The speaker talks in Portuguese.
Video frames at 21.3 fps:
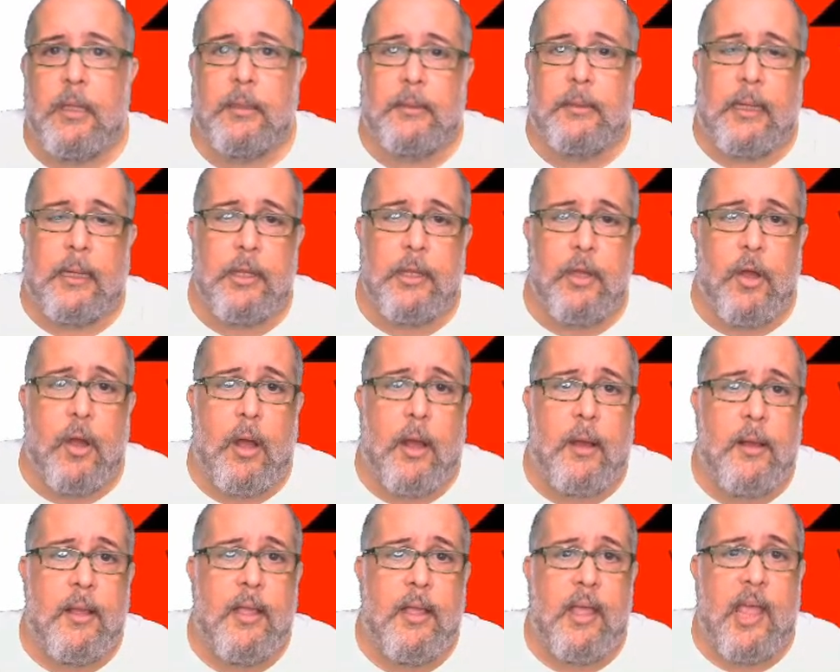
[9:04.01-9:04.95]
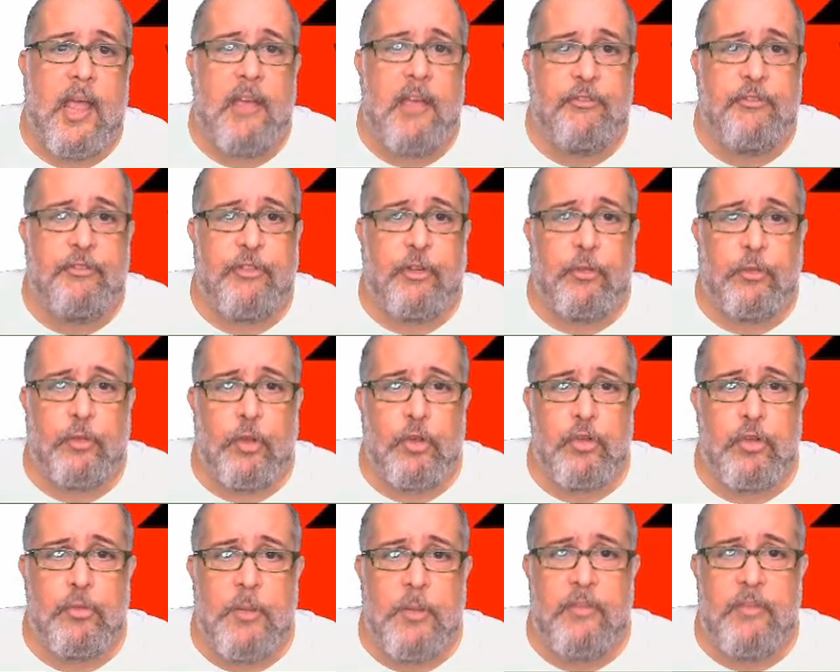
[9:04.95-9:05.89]
Tá aí, ó. F1
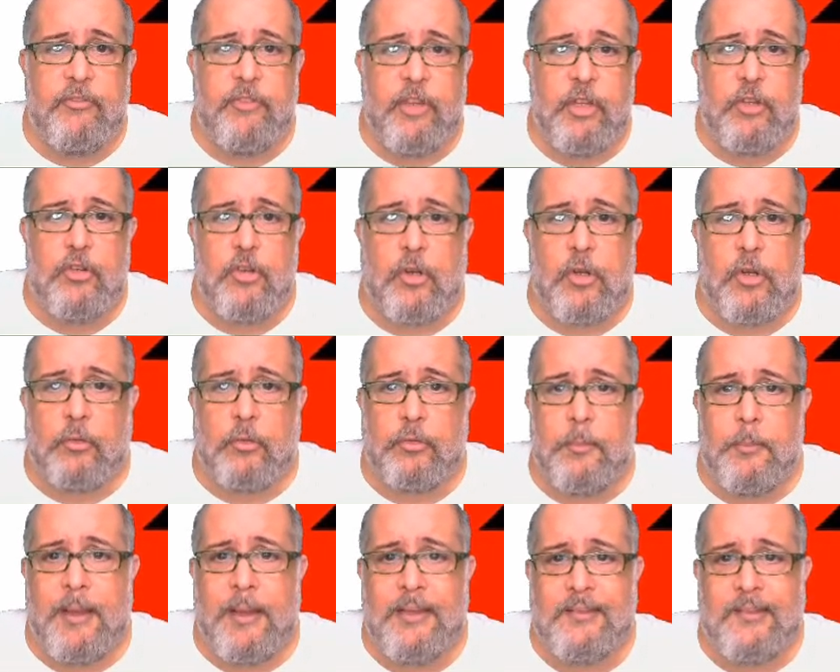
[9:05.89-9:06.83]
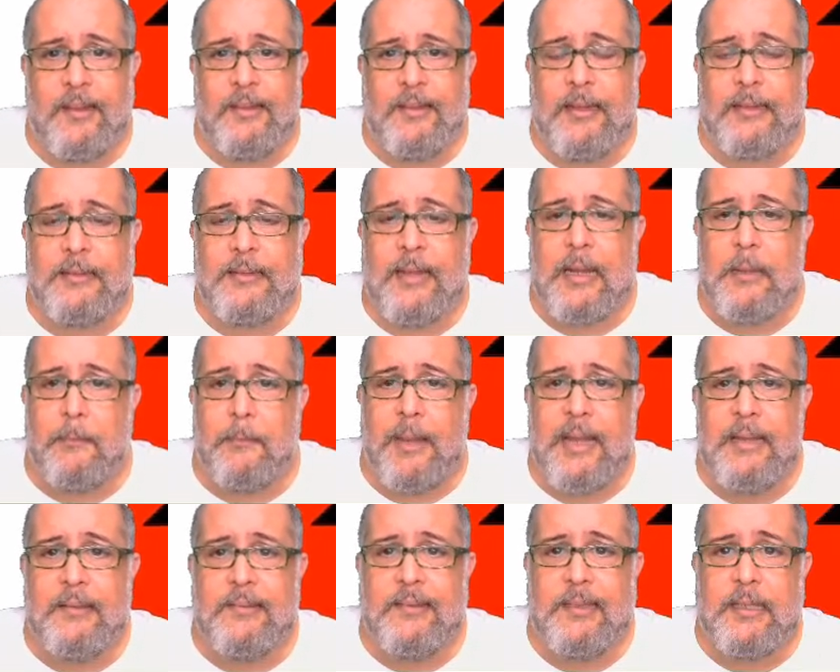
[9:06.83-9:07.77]
2020, Code Master Detalhe
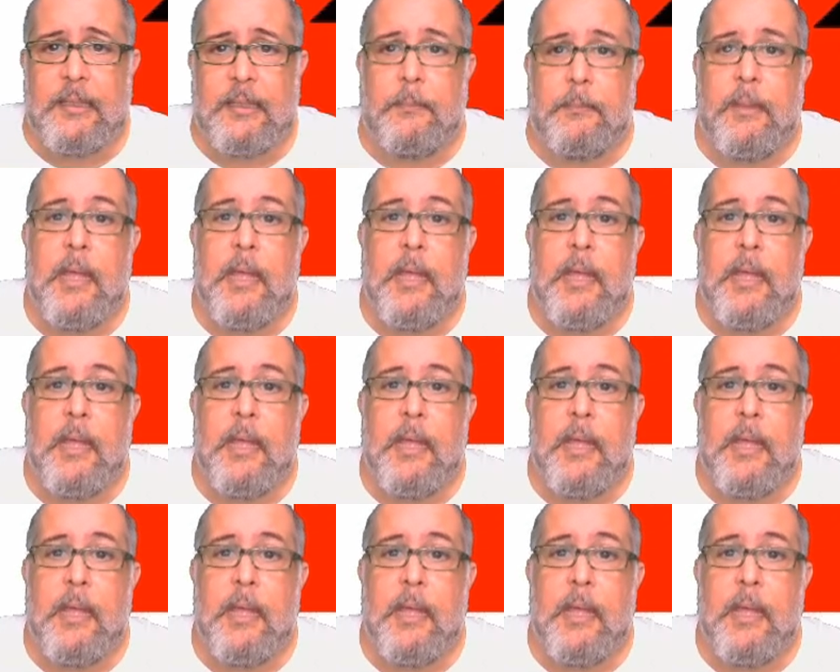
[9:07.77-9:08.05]
My Team.